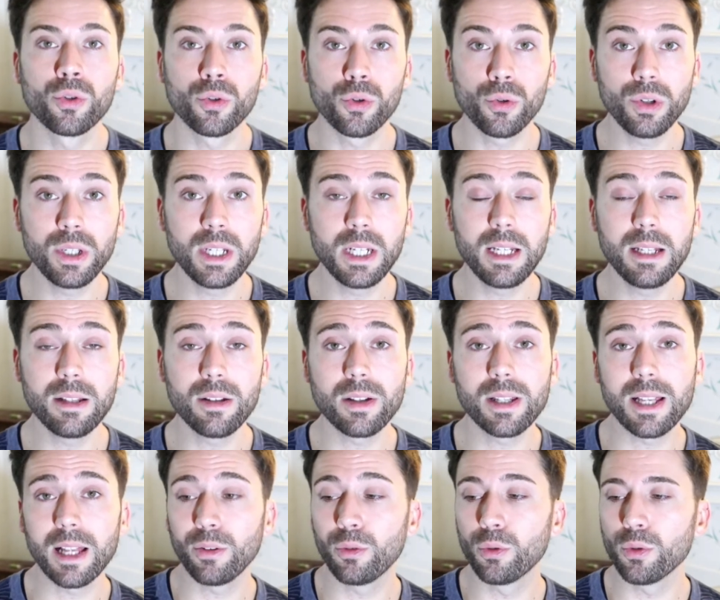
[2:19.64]
J'utilise
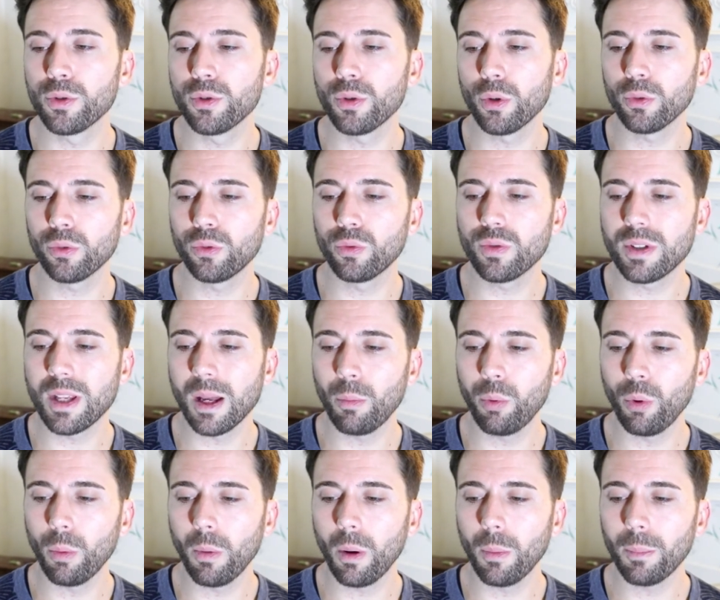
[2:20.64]
cette lotion tout
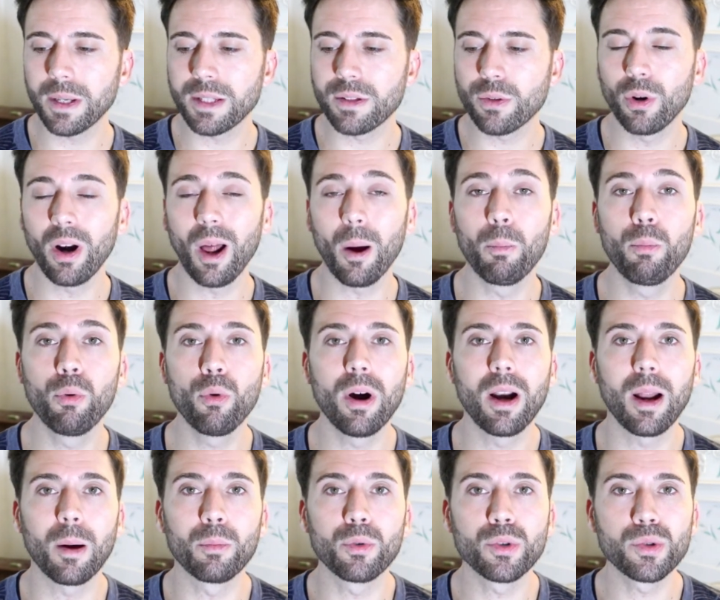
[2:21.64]
simplement parce que la peau,
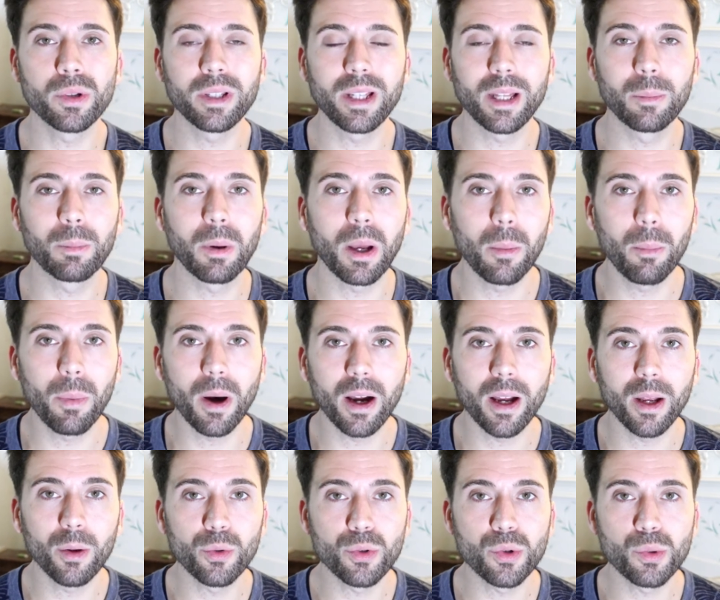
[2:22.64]
elle a besoin d'être
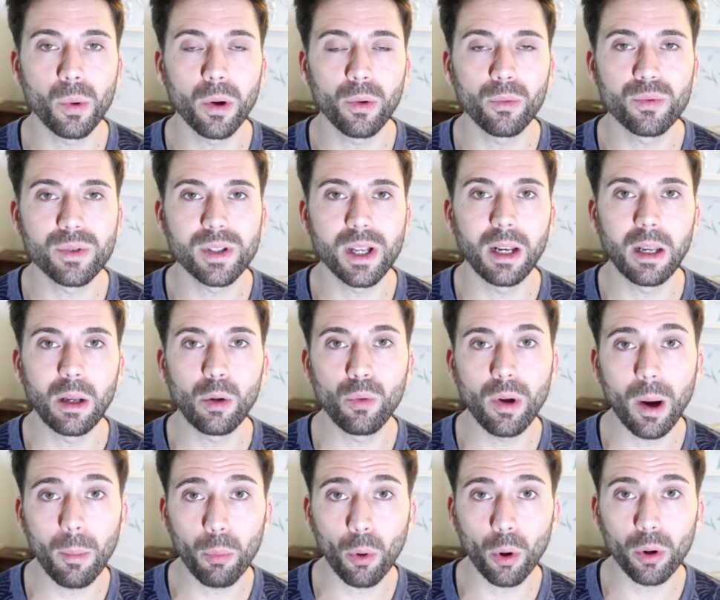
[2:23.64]
préparée aux soins que vous allez
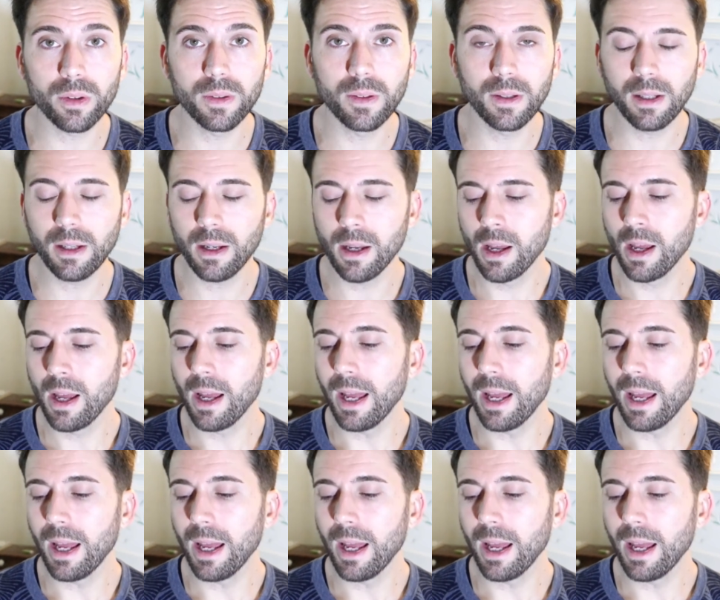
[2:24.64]
lui apporter.